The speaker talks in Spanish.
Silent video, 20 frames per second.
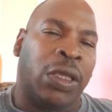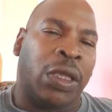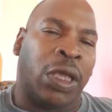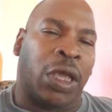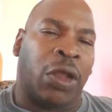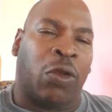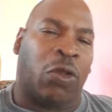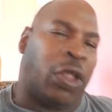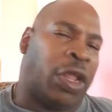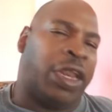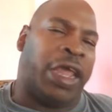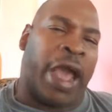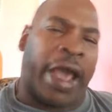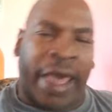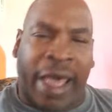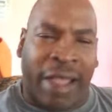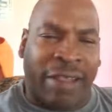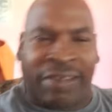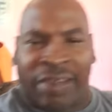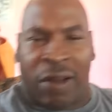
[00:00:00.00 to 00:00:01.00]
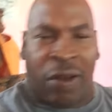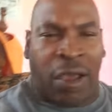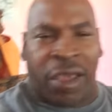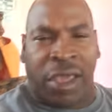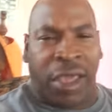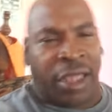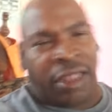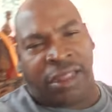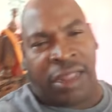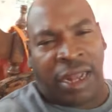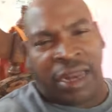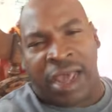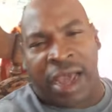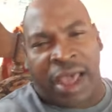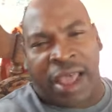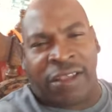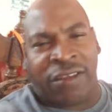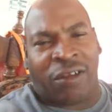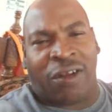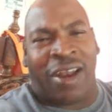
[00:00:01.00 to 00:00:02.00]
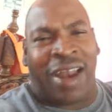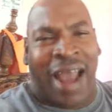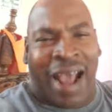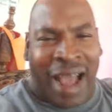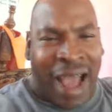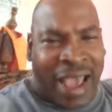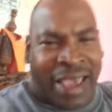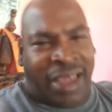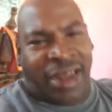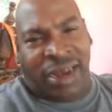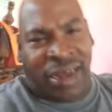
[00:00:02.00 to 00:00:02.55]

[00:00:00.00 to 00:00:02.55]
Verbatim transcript: que no tenía que dárselo ahí, tenía que dárselo en la calle,